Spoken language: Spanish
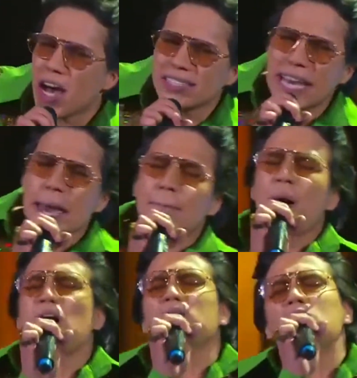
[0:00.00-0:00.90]
de que pues
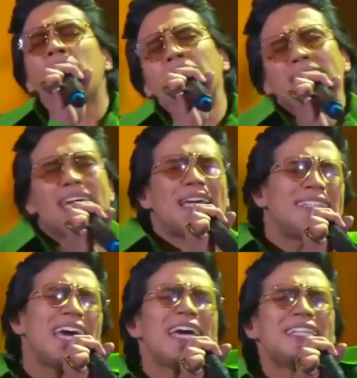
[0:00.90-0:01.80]
estuvieran visitándonos todos
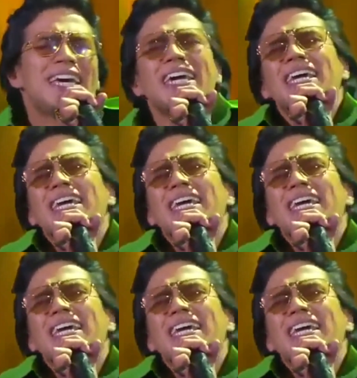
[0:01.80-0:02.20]
los días,